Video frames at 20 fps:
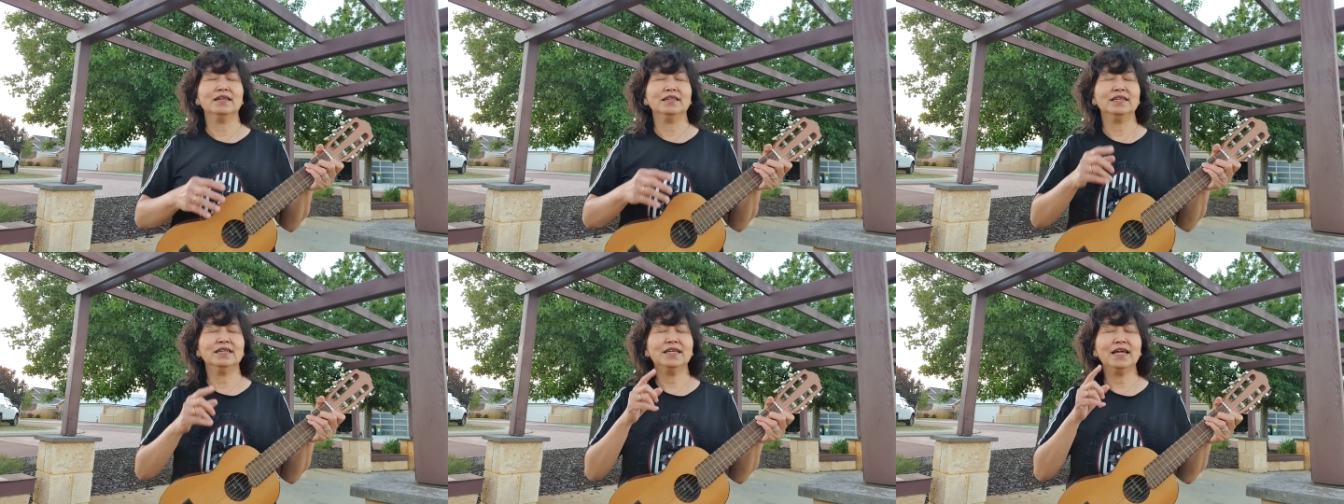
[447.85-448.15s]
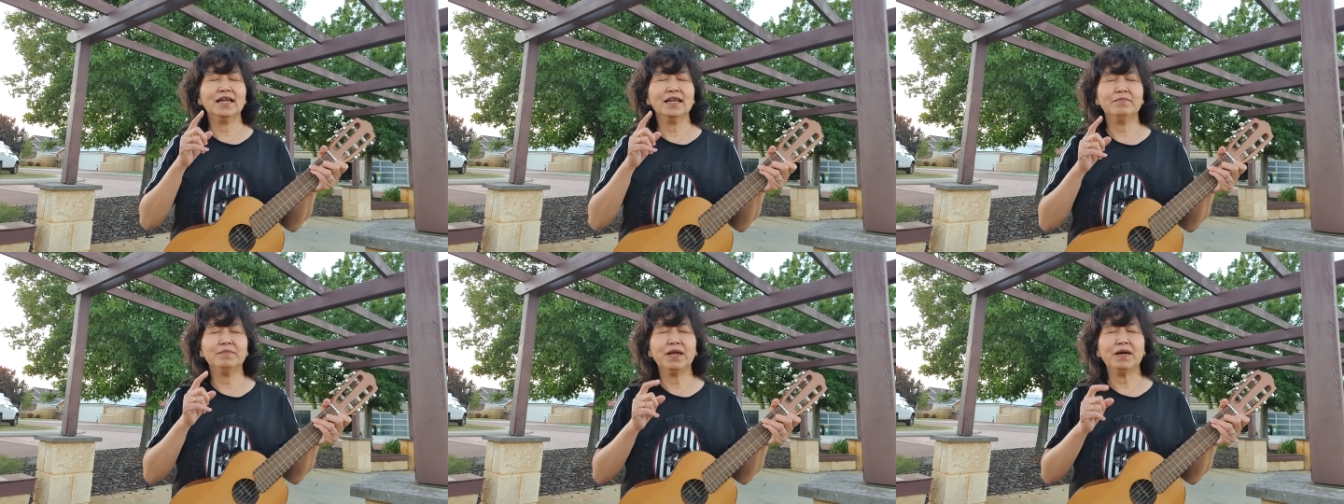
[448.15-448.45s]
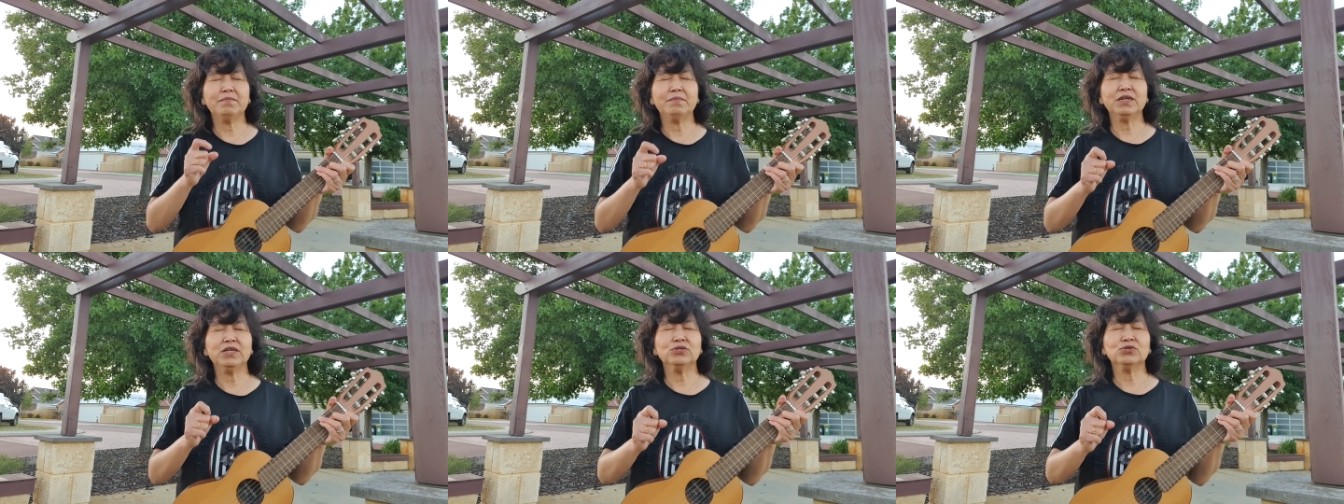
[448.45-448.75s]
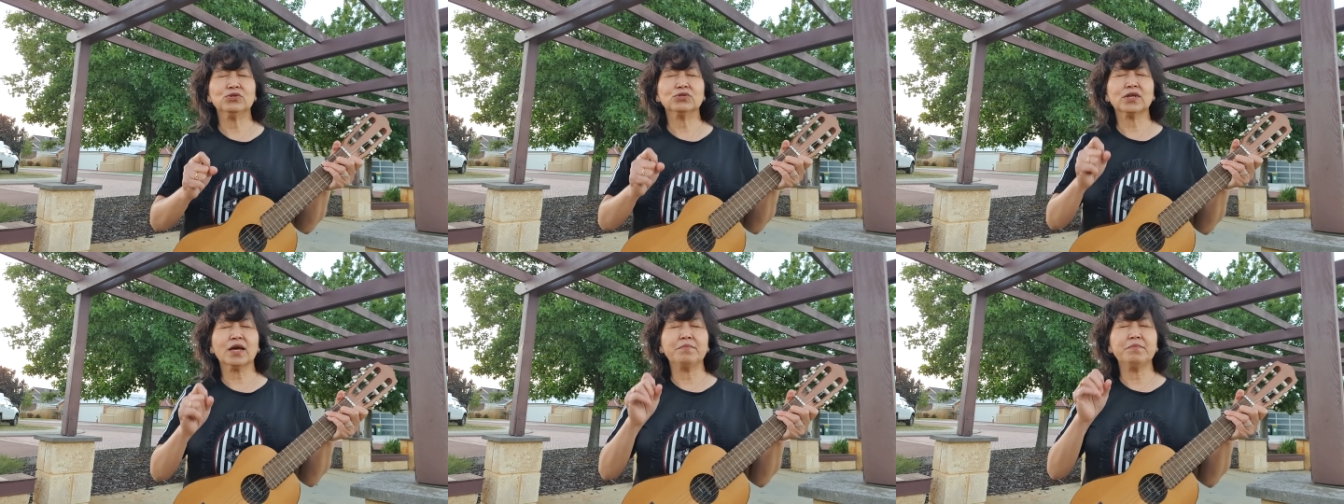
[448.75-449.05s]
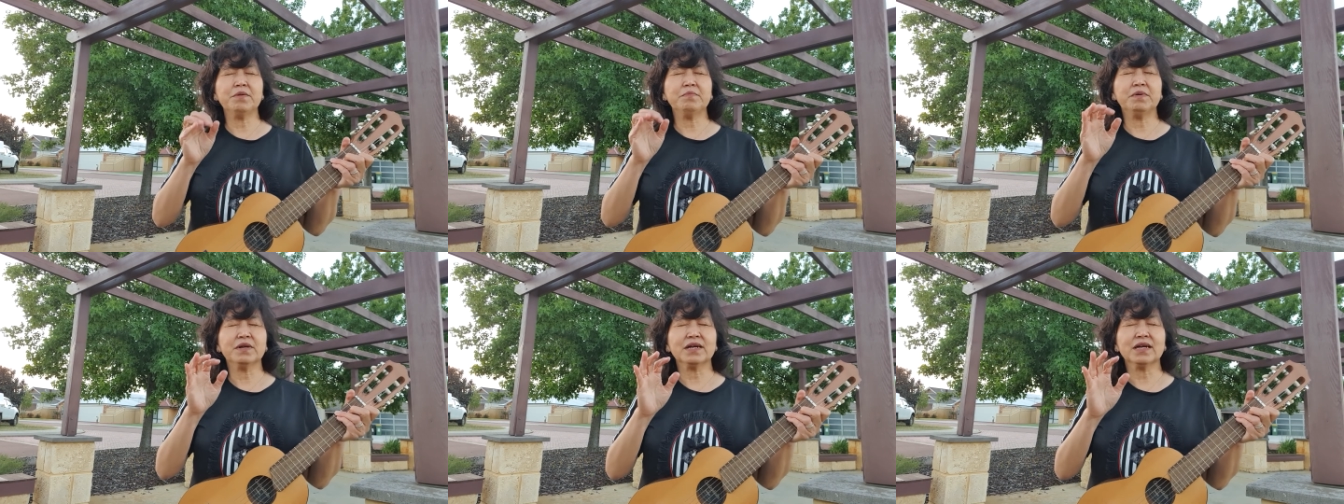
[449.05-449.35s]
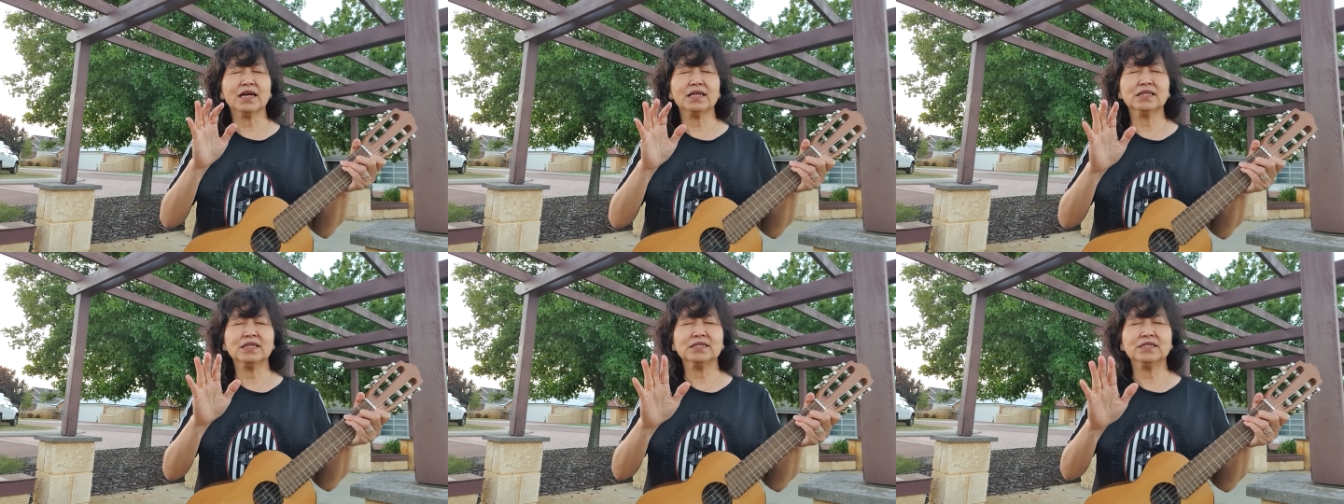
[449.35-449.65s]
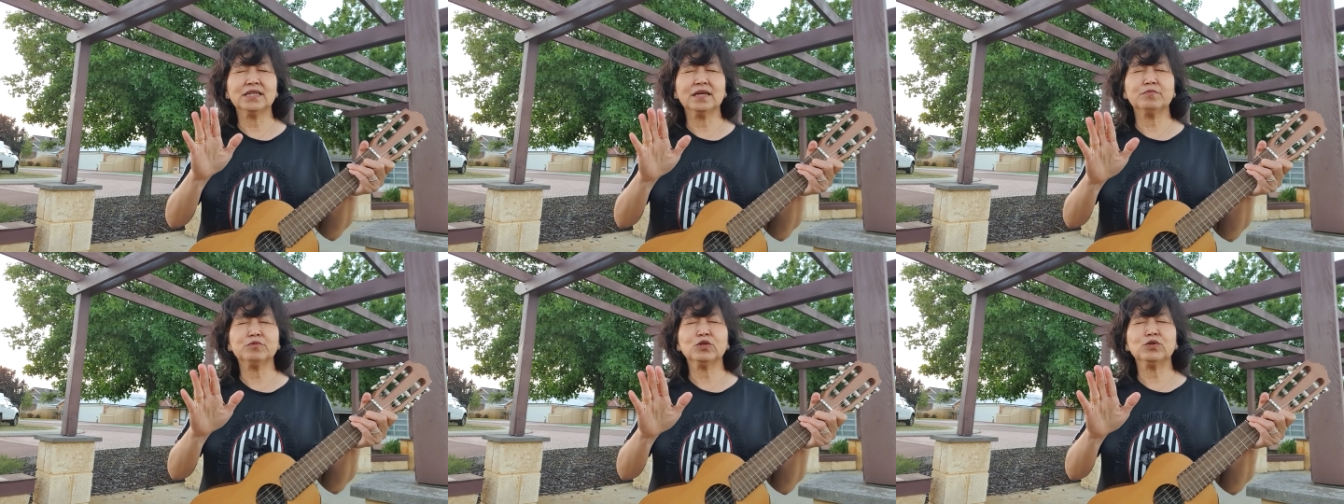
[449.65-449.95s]
di dalam nama Yesus kami berkati
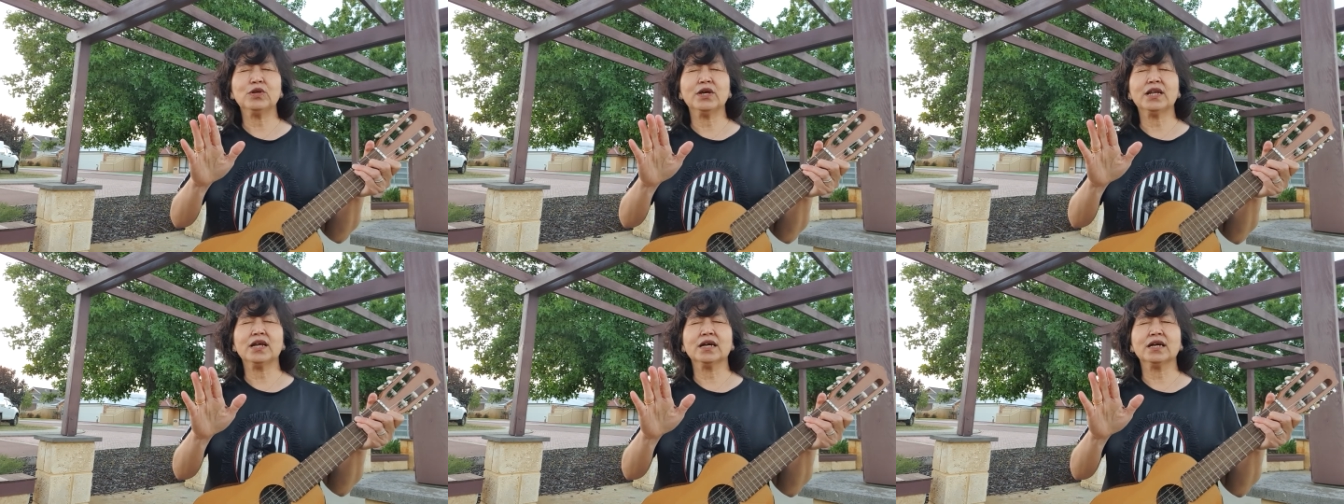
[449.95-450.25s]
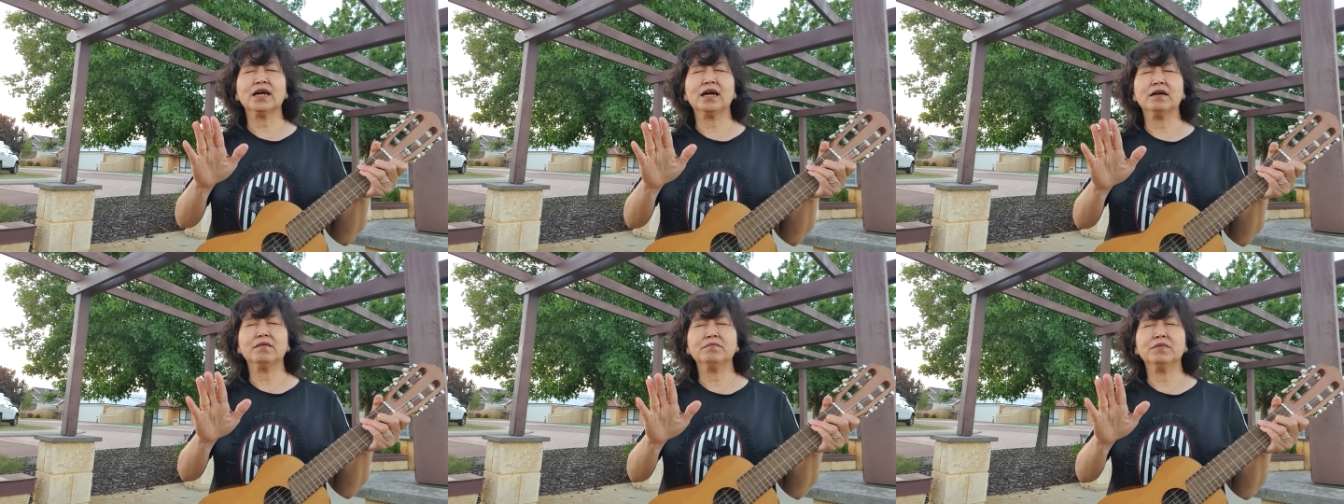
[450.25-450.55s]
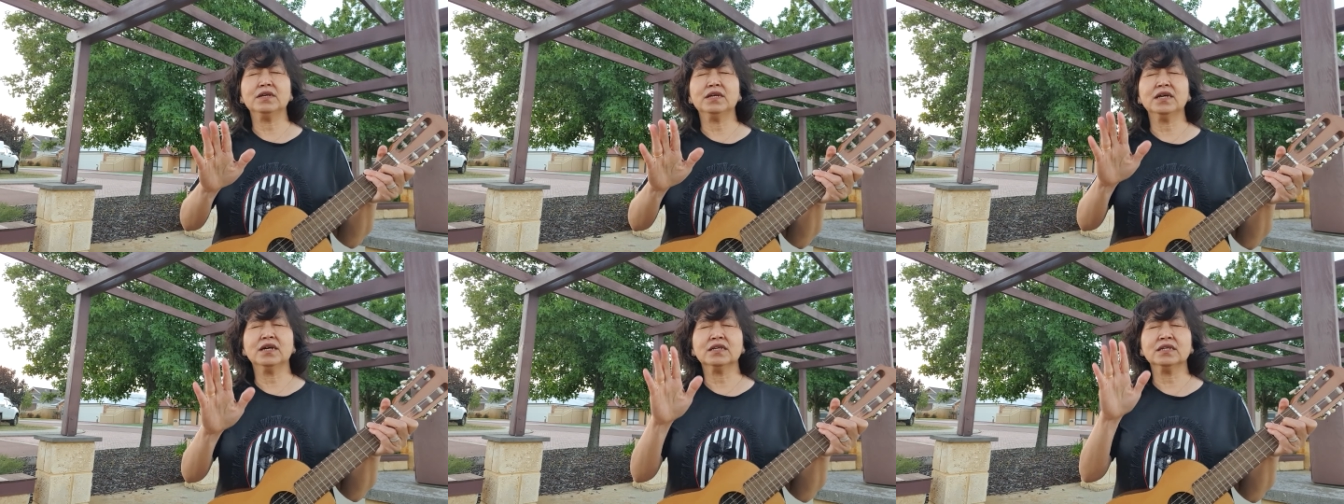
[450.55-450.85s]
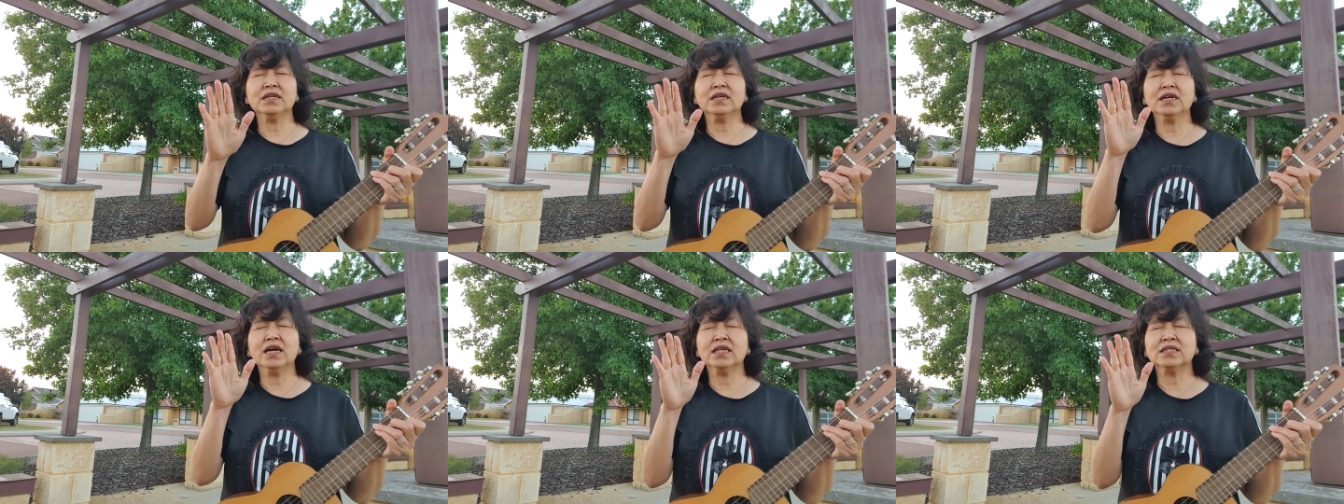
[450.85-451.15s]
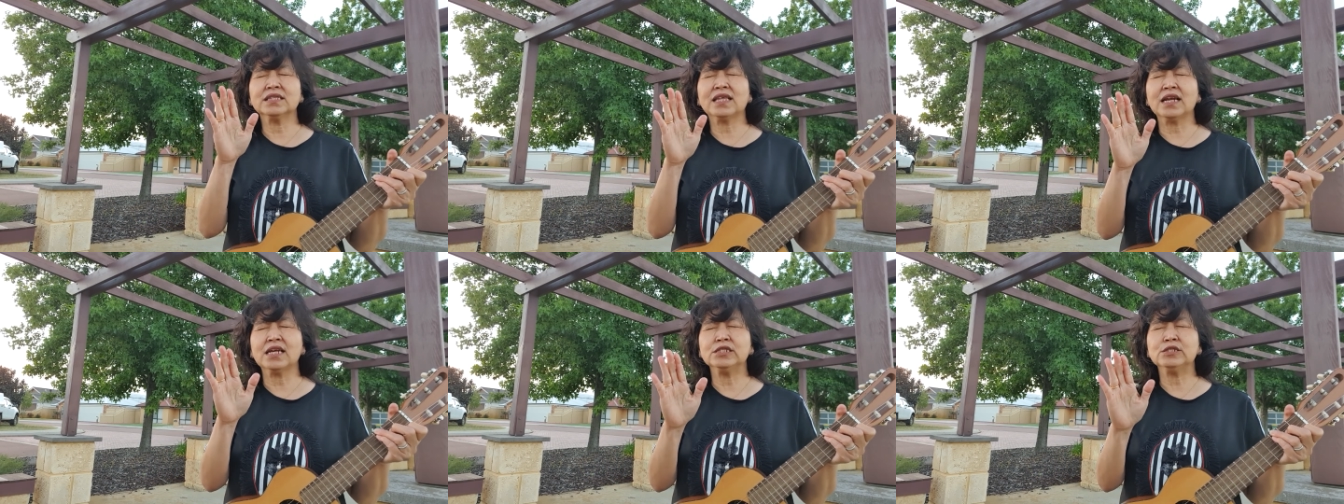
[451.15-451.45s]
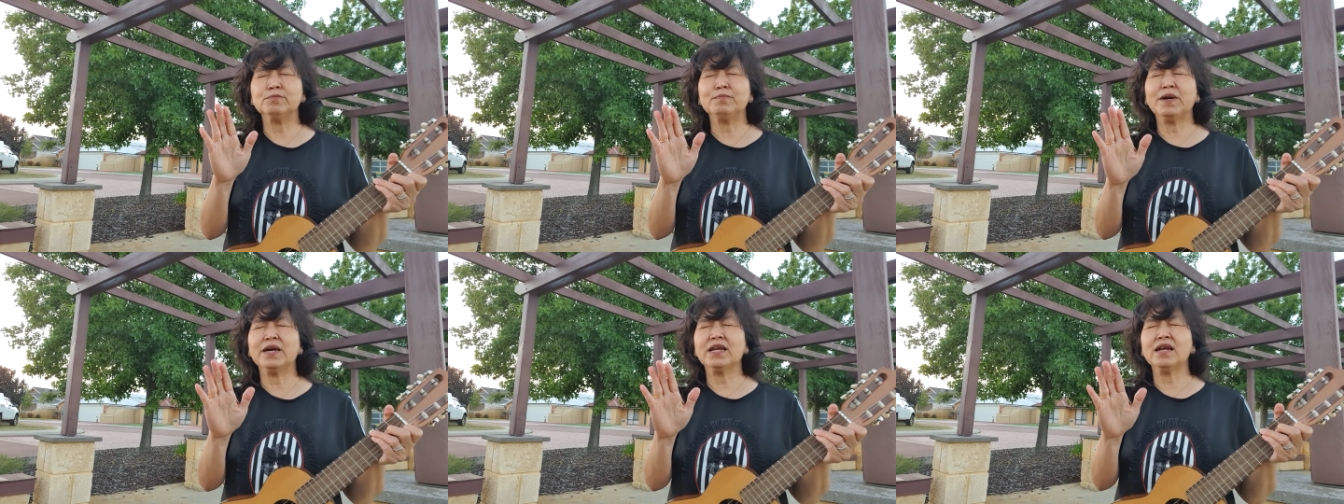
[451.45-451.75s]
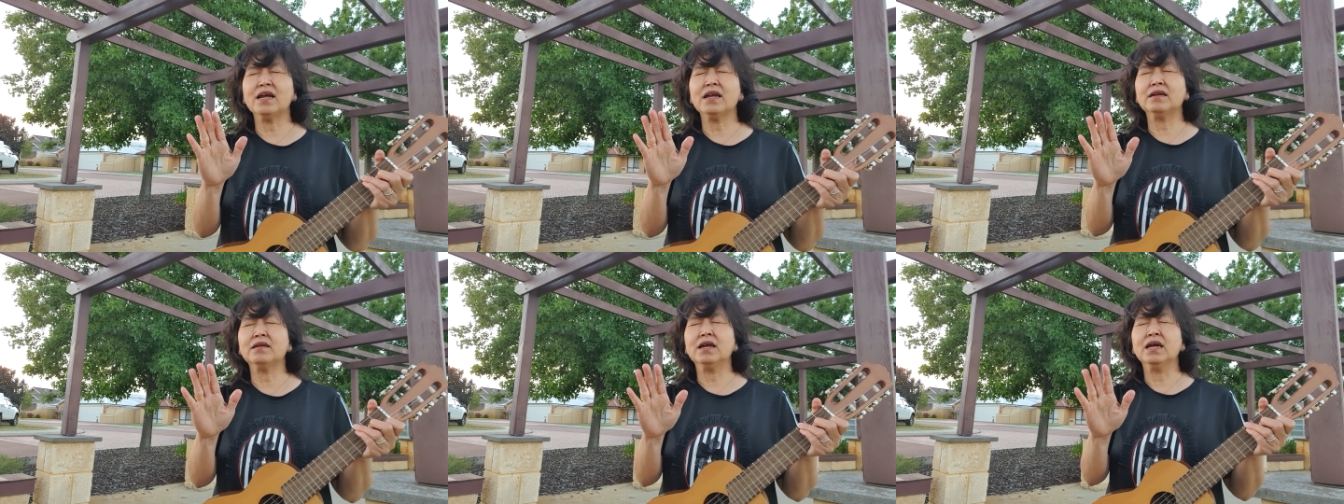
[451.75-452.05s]
setiap saudara kami yang dengan
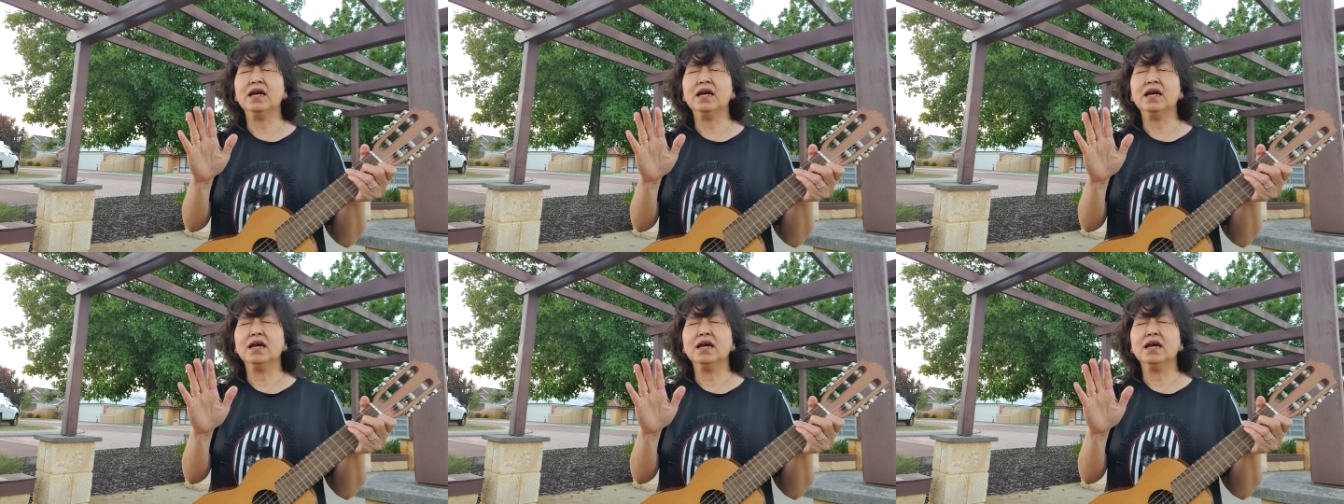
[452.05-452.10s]
transparan